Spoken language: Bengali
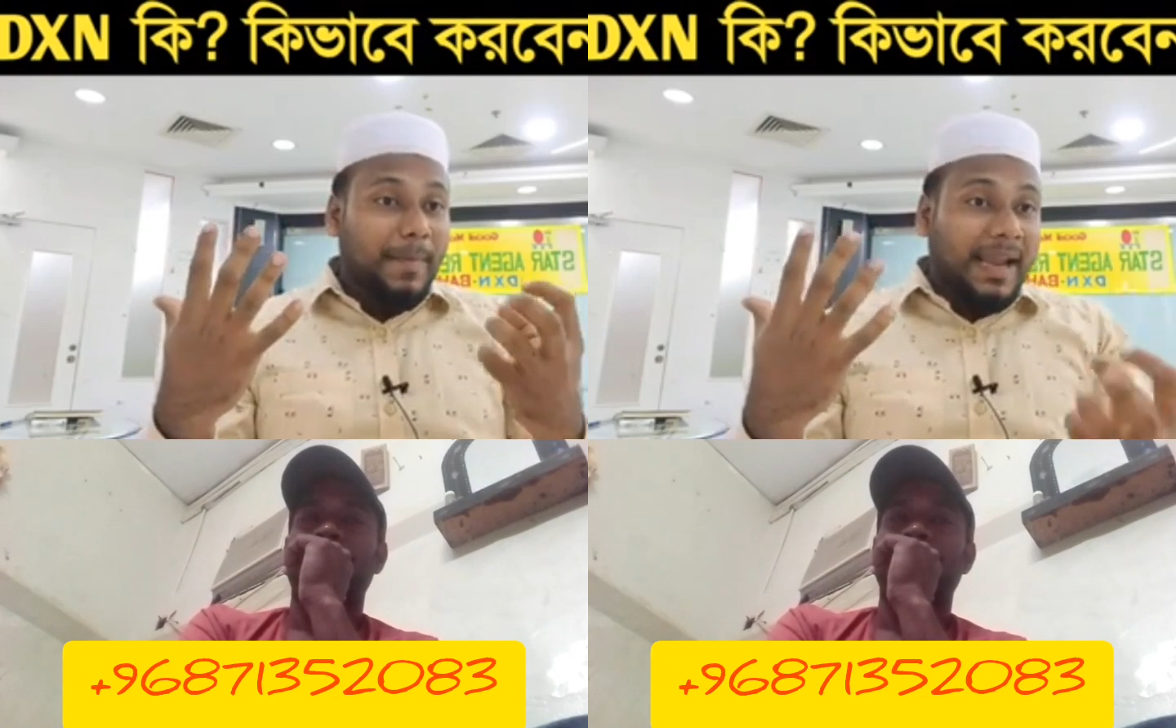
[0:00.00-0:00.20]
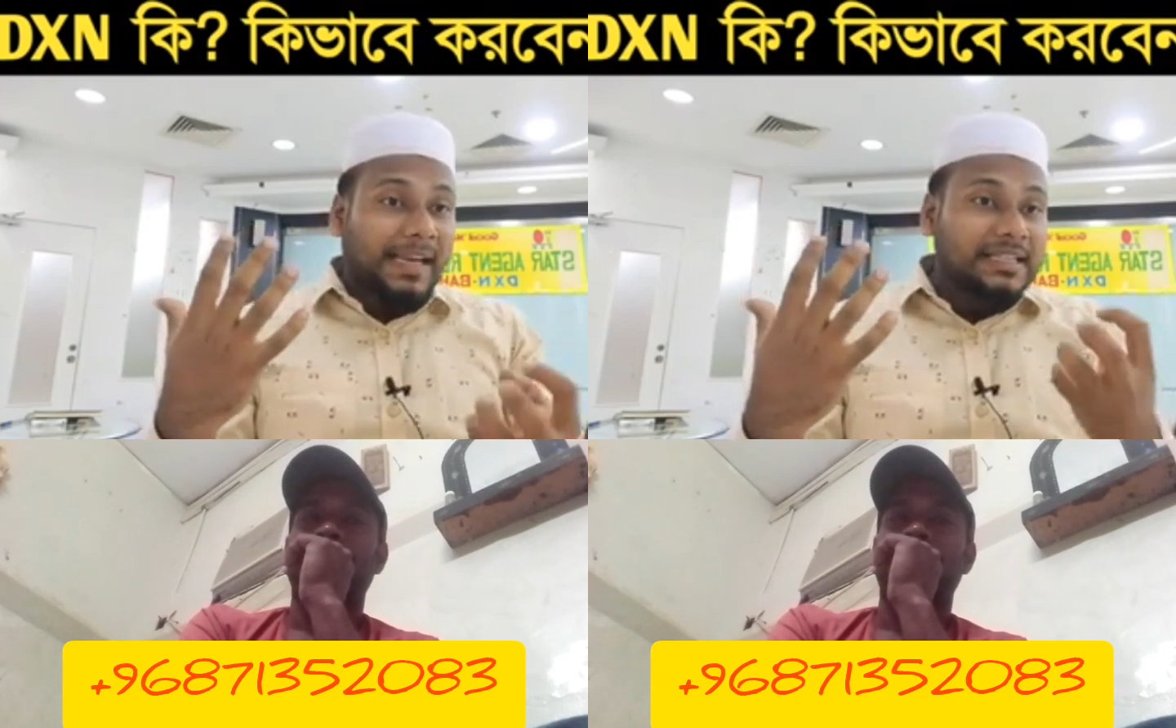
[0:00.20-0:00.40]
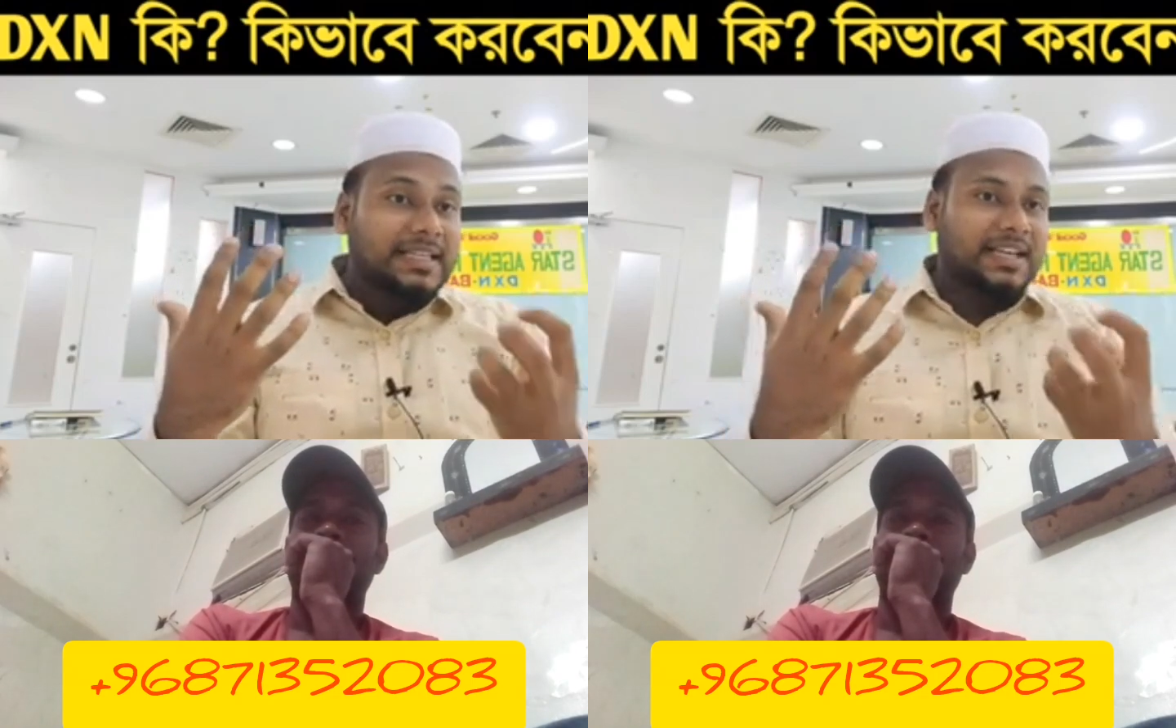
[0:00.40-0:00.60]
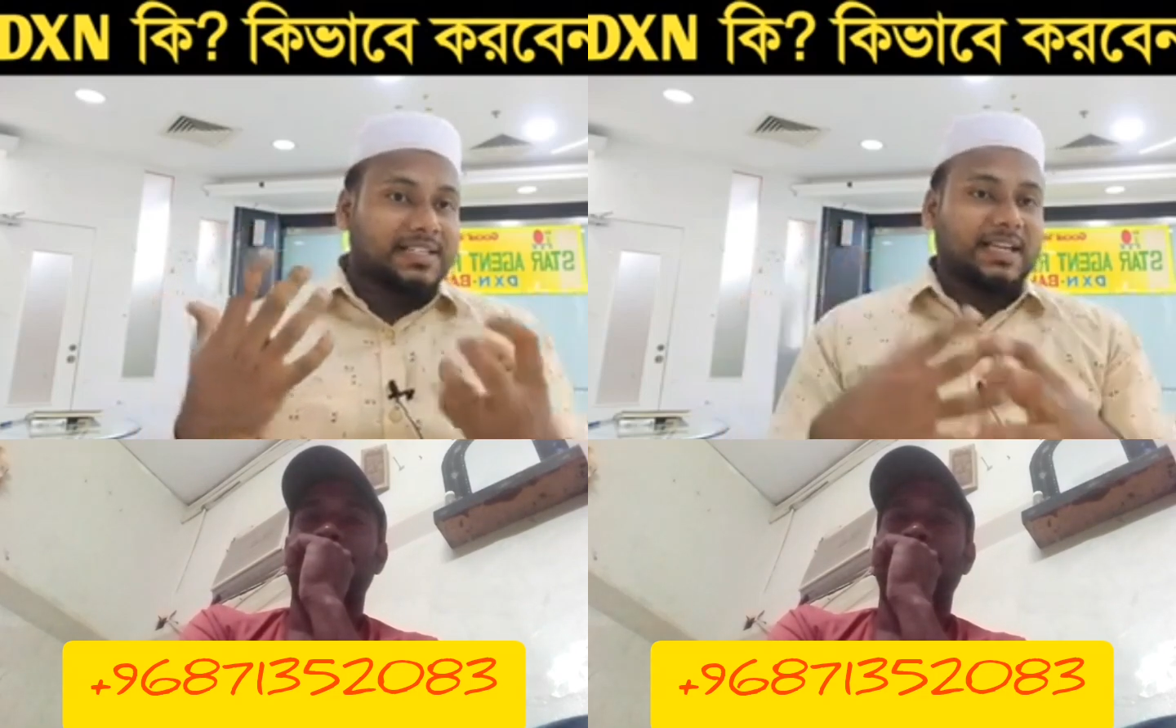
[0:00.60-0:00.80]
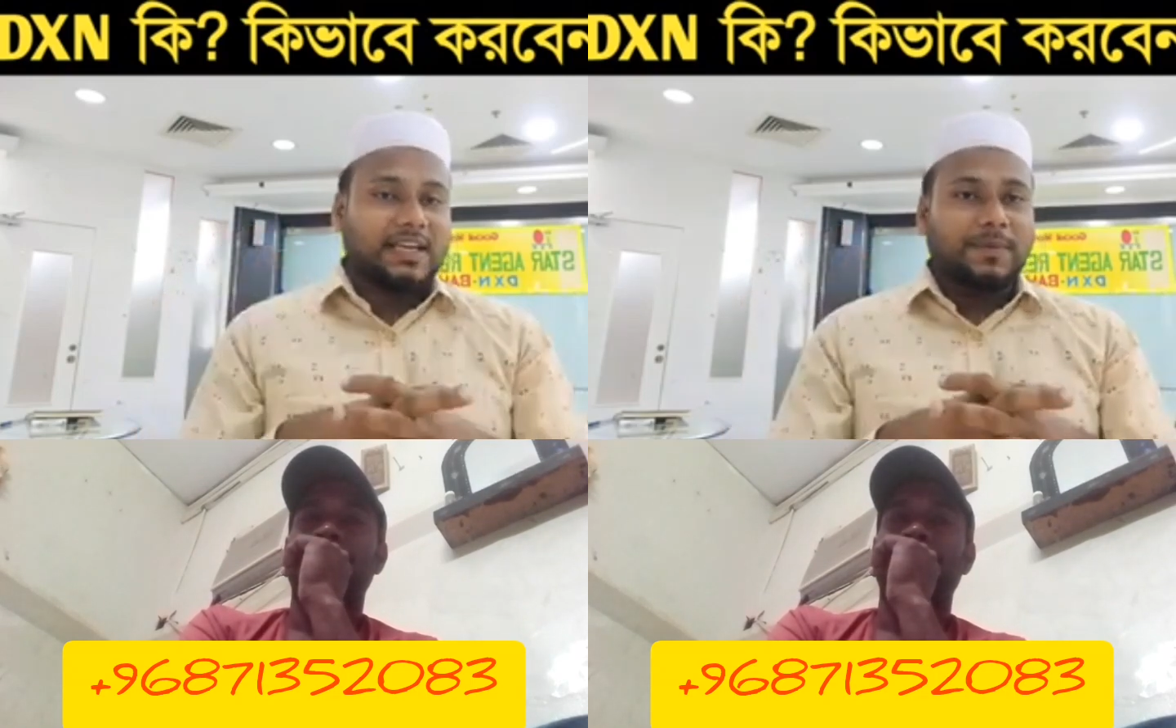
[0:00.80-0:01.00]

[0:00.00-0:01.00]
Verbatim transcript: মেইন কাজটা